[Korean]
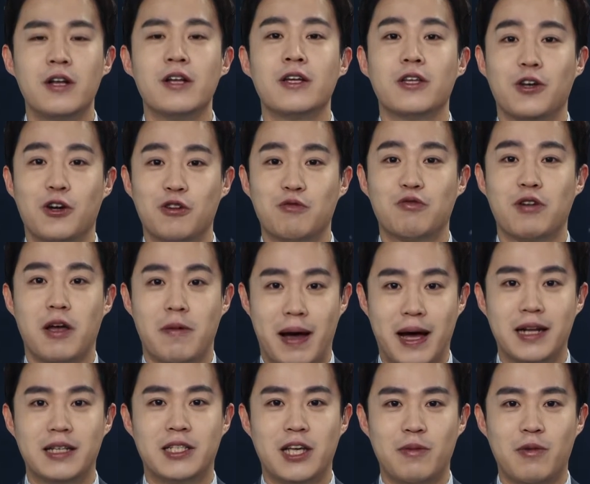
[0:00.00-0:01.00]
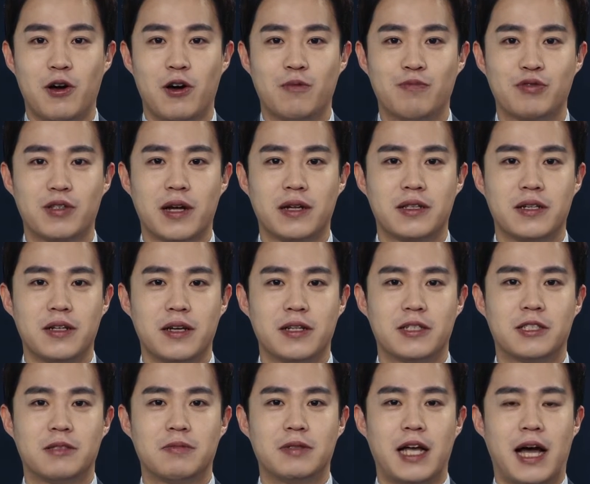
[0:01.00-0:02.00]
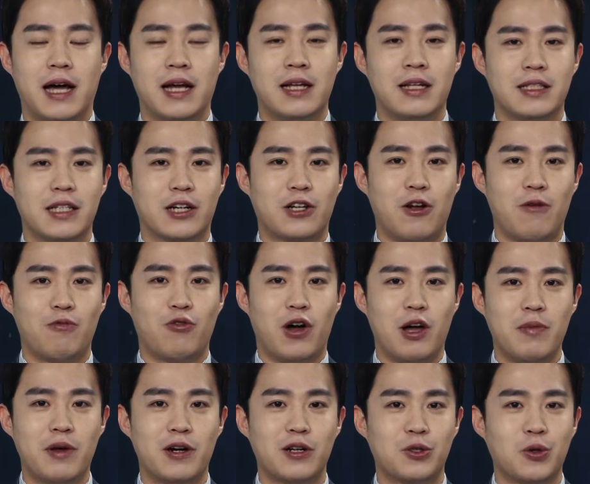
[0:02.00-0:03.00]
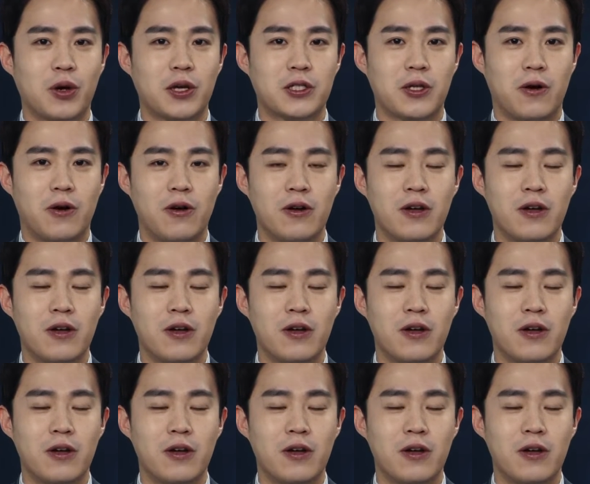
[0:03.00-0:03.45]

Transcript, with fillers: 여러분의 많은 참여 부탁드리겠습니다. 자, 그럼 화면을 통해서